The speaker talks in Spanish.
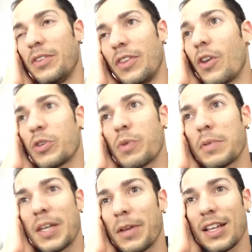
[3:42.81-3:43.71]
no los
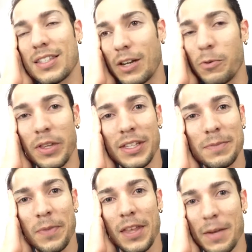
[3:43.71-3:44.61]
vuelves a ver hasta el lunes
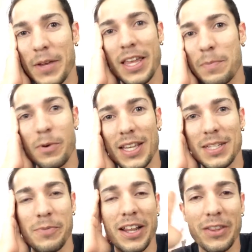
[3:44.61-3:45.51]
en la mañana porque se
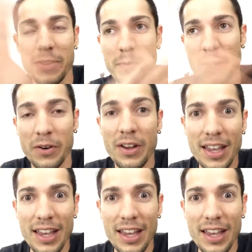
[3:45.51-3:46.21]
mueren todo el domingo.